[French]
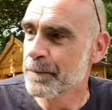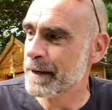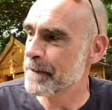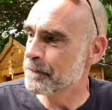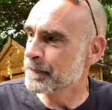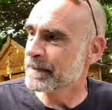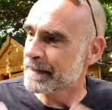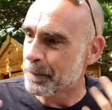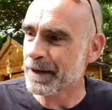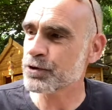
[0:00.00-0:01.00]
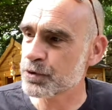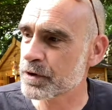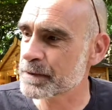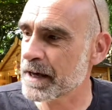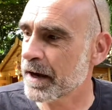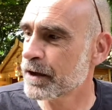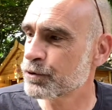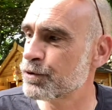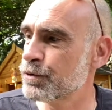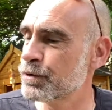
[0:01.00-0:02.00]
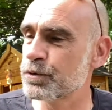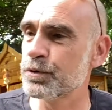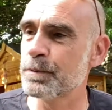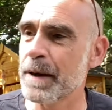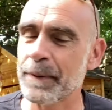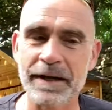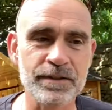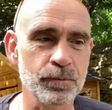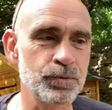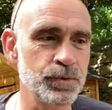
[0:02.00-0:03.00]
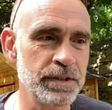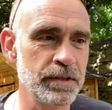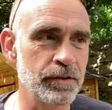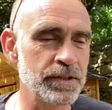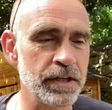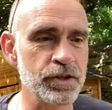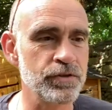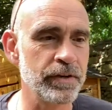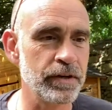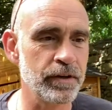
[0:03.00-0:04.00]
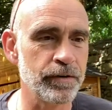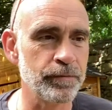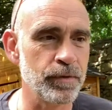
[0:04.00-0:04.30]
Mais t'as plein de choses comme ça. Tu, tu te mets par exemple, tu dis euh, tiens, je vais, euh,